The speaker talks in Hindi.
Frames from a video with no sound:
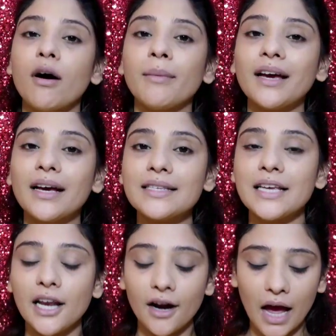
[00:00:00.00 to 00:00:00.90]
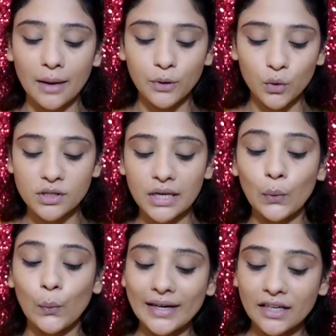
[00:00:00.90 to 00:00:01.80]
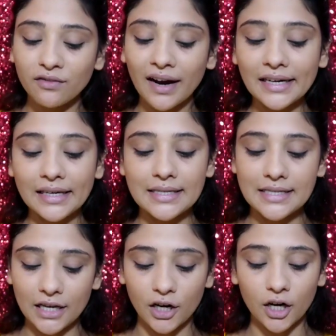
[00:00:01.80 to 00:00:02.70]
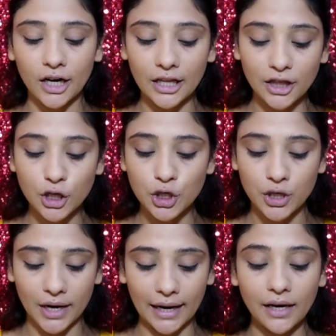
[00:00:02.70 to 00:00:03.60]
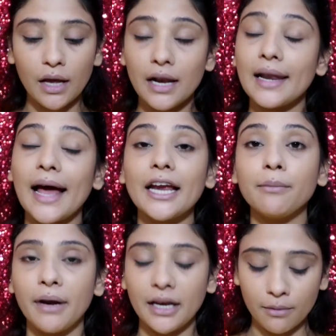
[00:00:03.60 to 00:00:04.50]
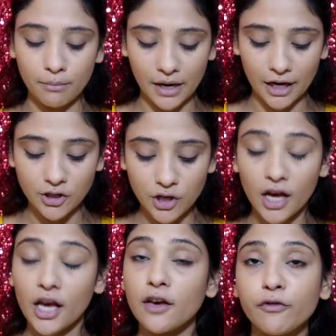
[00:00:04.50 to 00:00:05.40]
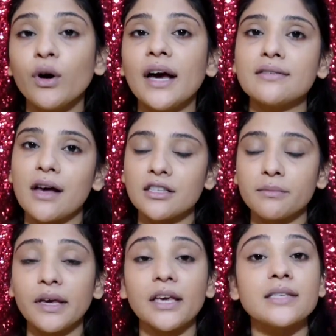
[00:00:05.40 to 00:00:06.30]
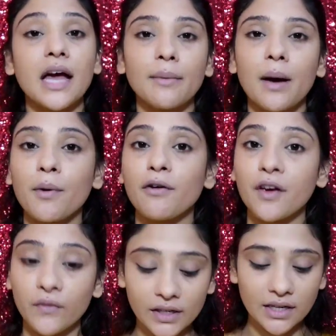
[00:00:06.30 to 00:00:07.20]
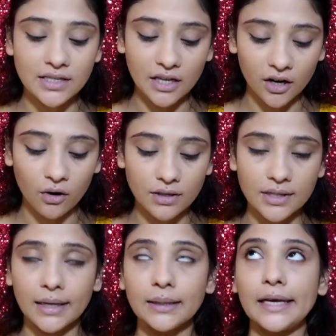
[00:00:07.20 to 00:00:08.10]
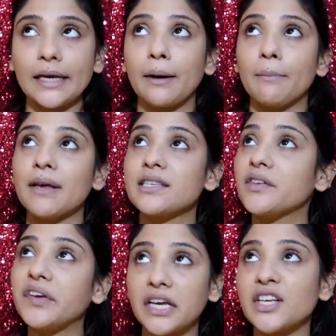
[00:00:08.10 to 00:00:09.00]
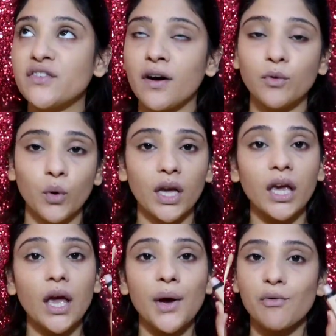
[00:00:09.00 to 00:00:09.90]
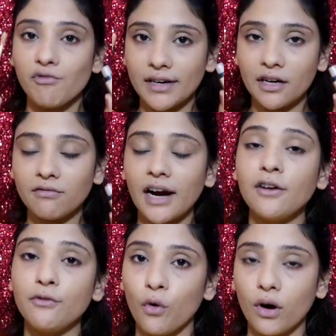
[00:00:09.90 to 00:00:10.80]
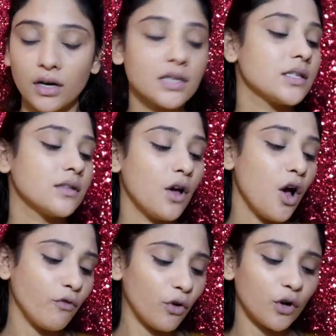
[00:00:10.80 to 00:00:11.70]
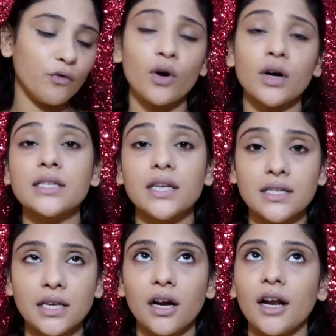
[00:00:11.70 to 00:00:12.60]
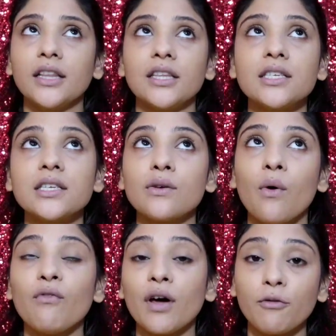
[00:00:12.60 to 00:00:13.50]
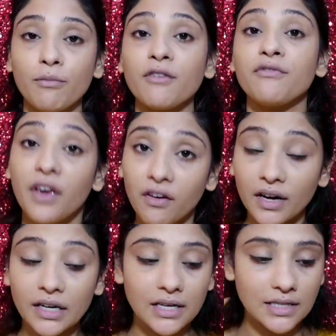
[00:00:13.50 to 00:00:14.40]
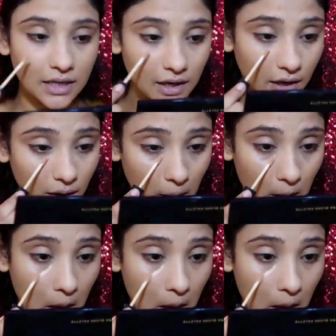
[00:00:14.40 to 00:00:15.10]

For my concealer, I'm using Wet n Wild Concealer in the shade Light Medium Beige. If you guys ask me कि सायमा आपका favorite concealer कौन सा है मैं सिर्फ एक ही जवाब दूंगी Wet n Wild Focus Photo Focus Concealer like this is one of my favorite concealer.